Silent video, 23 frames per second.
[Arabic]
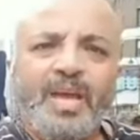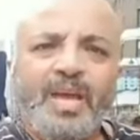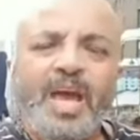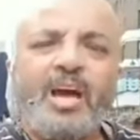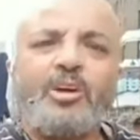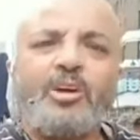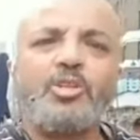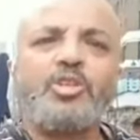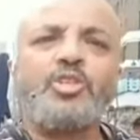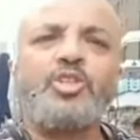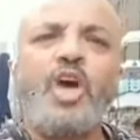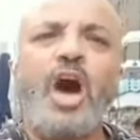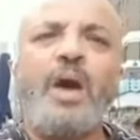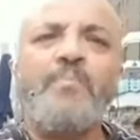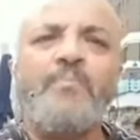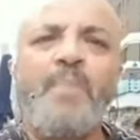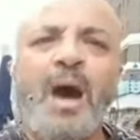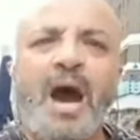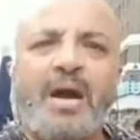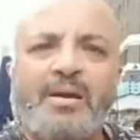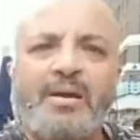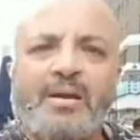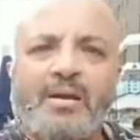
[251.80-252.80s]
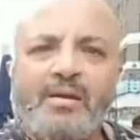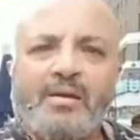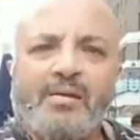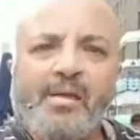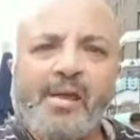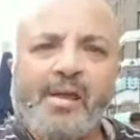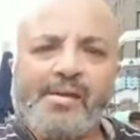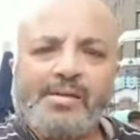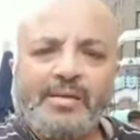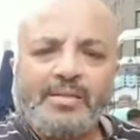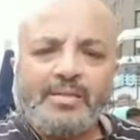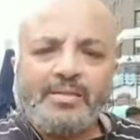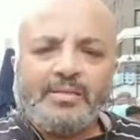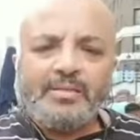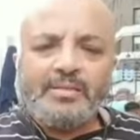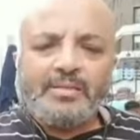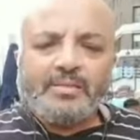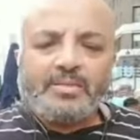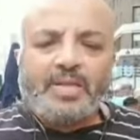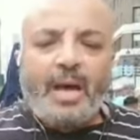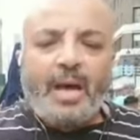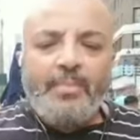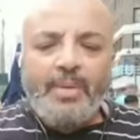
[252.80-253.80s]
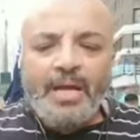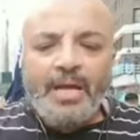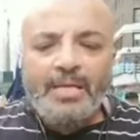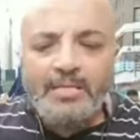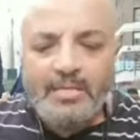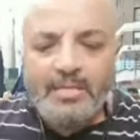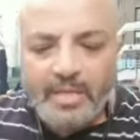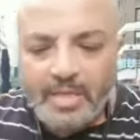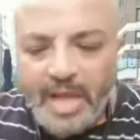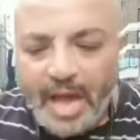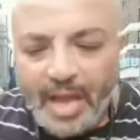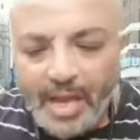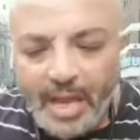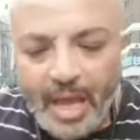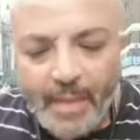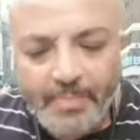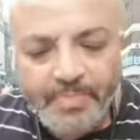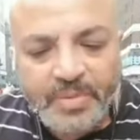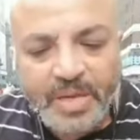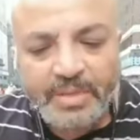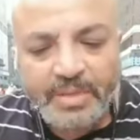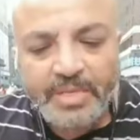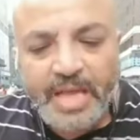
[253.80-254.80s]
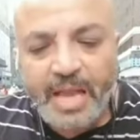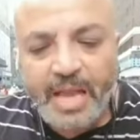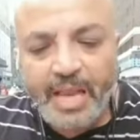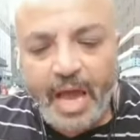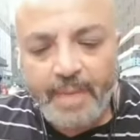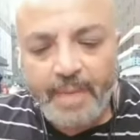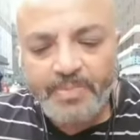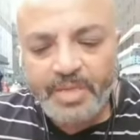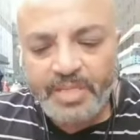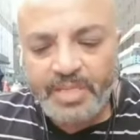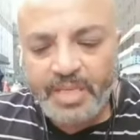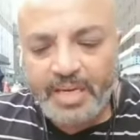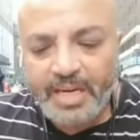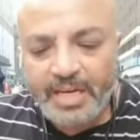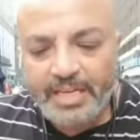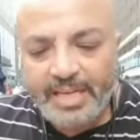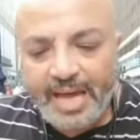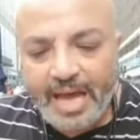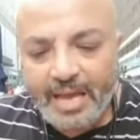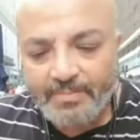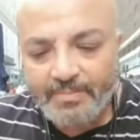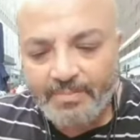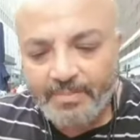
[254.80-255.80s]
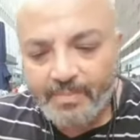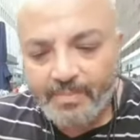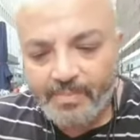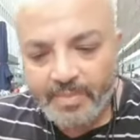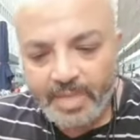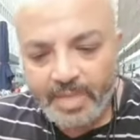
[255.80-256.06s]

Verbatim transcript: اكل صمك صمك يا بهجت يا ابني طب يلا ابن يلا يا ابن دين الكلب